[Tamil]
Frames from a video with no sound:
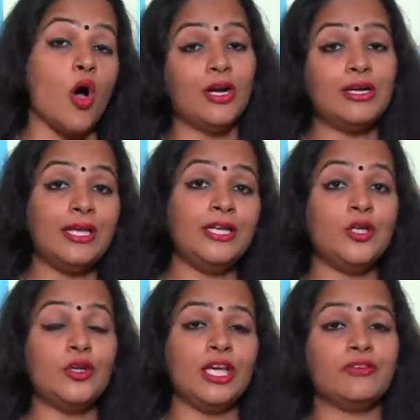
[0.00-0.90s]

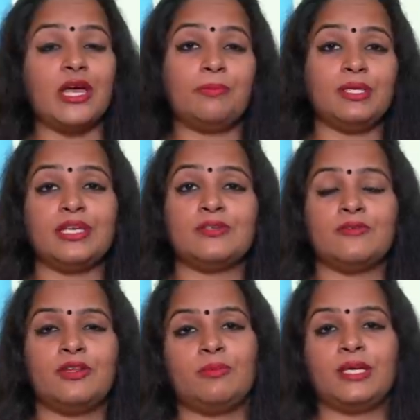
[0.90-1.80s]
ஆன்லைன்லேயும் நீங்கள் வந்து
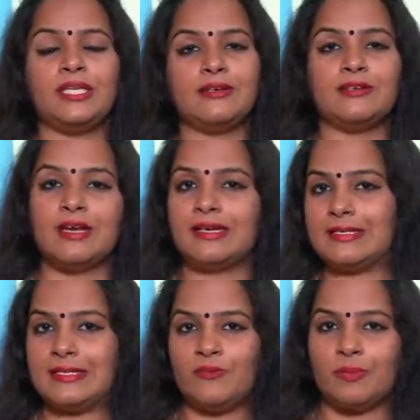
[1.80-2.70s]
அப்ளிகேஷன் ஃபில் பண்ணி கிரெடிட் கார்டை
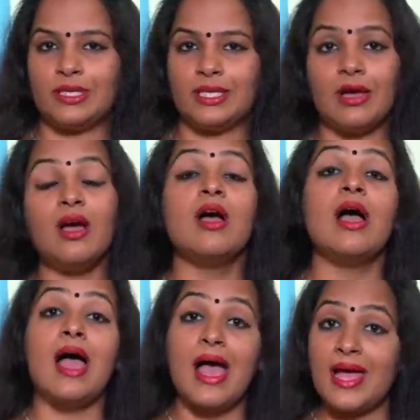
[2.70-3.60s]
ரிசீவ் பண்ணிக்கலாம்
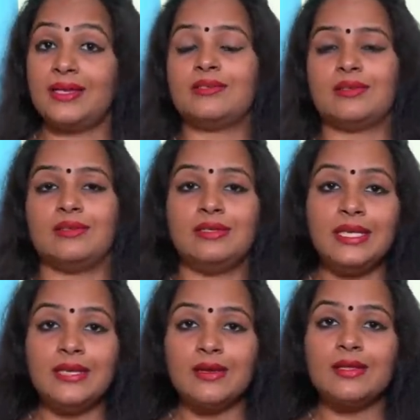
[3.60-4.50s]
அண்ட்
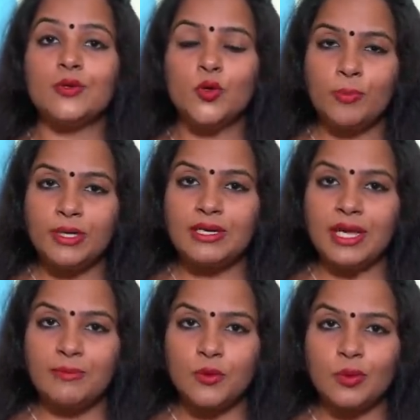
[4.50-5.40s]
நீங்கள் அந்த குறிப்பிட்ட
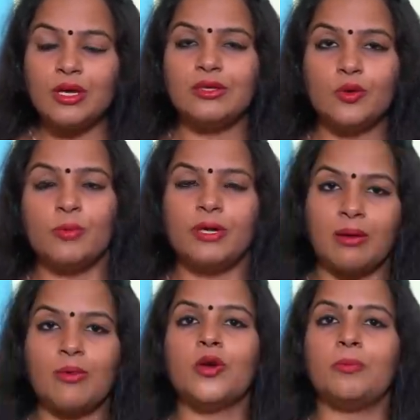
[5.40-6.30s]
டைம்குள்ளே அந்த குறிப்பிட்ட
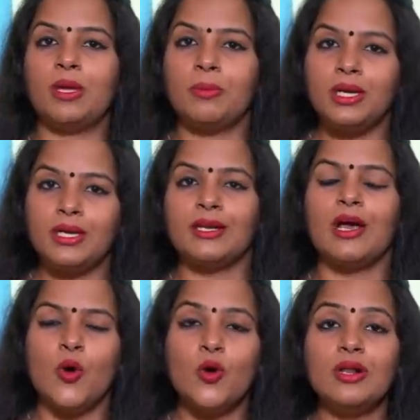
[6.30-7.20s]
அமௌண்ட்டை பே
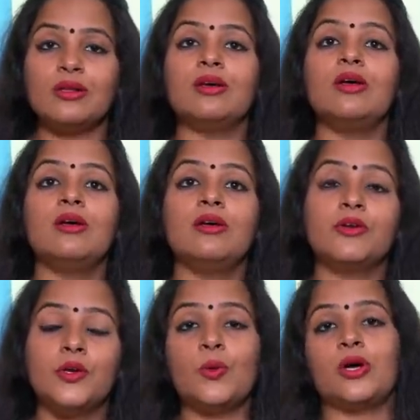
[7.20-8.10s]
பண்ணிட்டீங்கன்னா உங்களுக்கு
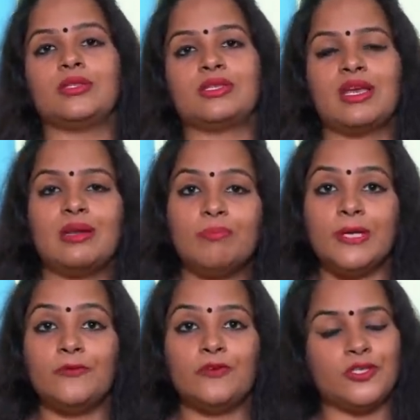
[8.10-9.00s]
ரிவார்ட்ஸ் அண்ட்
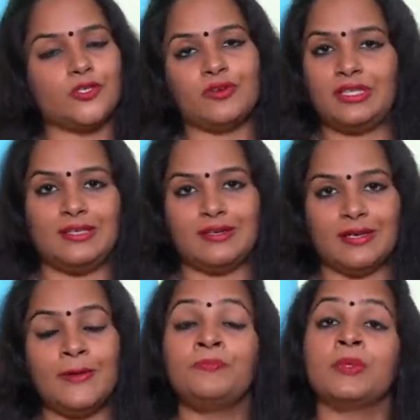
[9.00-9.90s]
பெனிஃபிட்ஸ் வந்து
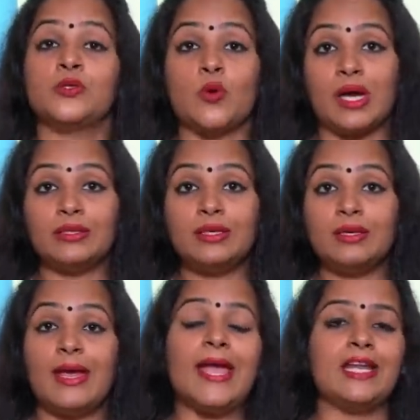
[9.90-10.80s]
இருக்குது ஸோ அது
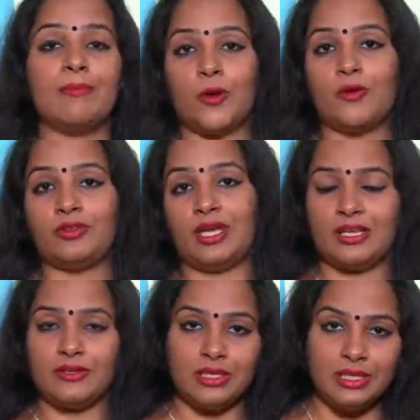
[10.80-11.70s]
என் நம்பர் ஆஃப் திங்
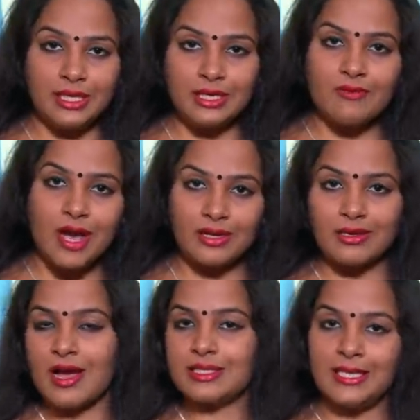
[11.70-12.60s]
அதாவது நீங்கள்
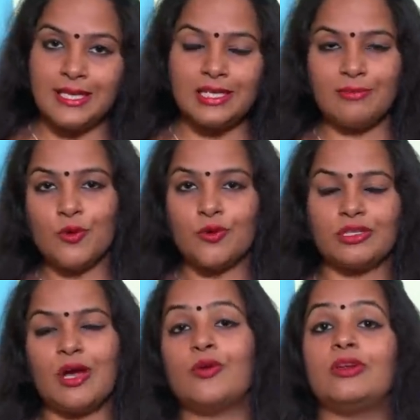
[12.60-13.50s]
வாங்கின காசை நீங்கள் திரும்ப
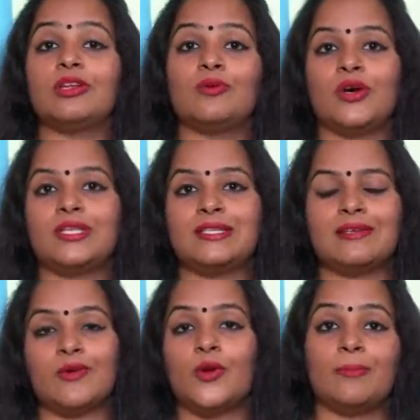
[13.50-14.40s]
கொடுத்தா உங்களுக்கு ரிவார்ட்ஸ்
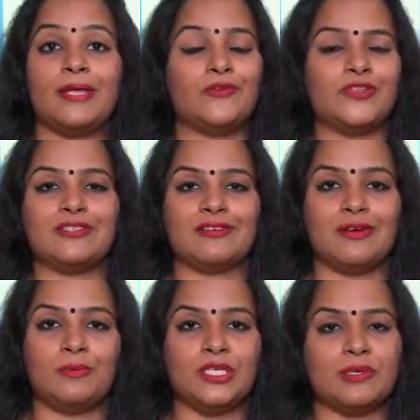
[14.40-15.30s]
இருக்குது உங்களுக்கு பெனிஃபிட்ஸ்
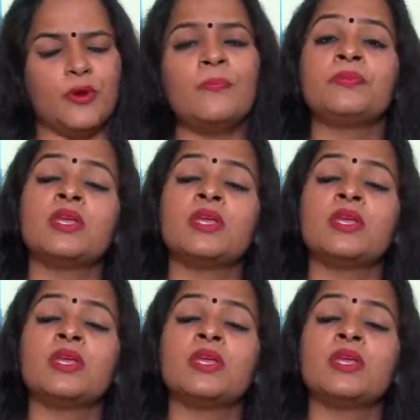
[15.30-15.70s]
இருக்குது அப்படின்றப்போ